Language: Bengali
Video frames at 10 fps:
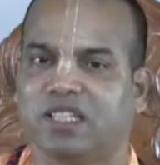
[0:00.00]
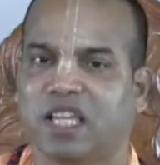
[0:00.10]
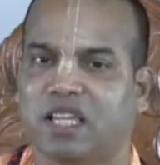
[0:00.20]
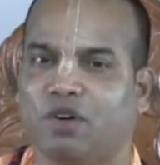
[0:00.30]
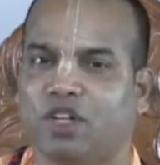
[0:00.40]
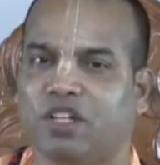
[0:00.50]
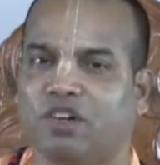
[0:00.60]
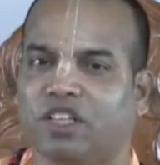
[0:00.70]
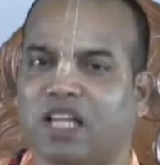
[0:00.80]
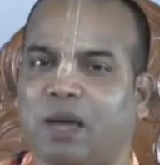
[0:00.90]
সেই হরি
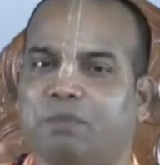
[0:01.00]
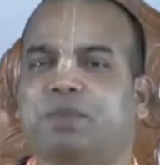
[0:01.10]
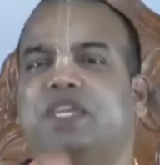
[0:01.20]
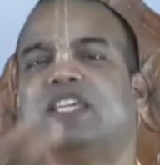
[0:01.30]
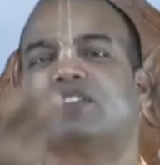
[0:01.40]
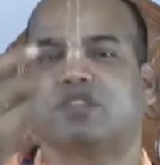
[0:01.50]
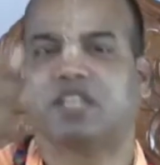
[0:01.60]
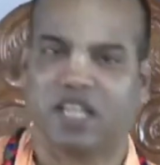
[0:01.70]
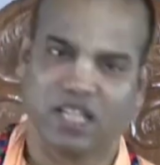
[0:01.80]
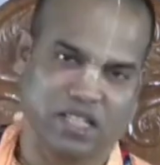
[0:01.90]
কথা বিষ
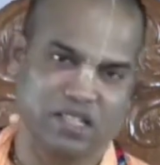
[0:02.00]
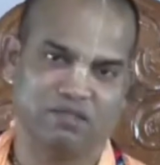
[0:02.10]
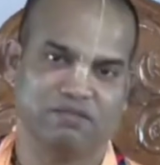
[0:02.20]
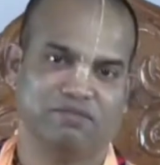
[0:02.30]
হয়ে গেছে